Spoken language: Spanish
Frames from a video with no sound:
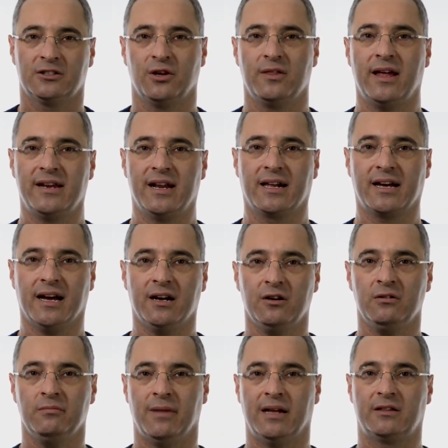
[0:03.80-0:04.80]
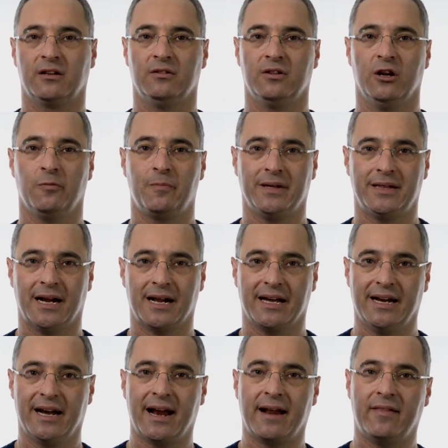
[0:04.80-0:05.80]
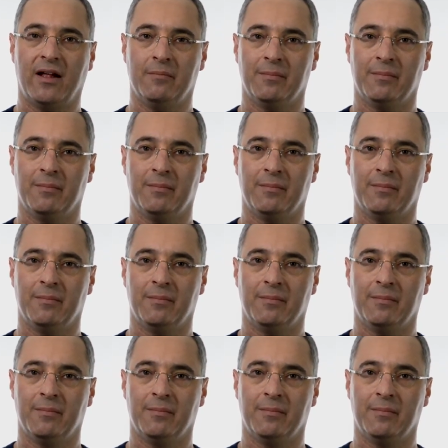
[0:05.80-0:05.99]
soy Daniel Cano, matrón del Hospital General de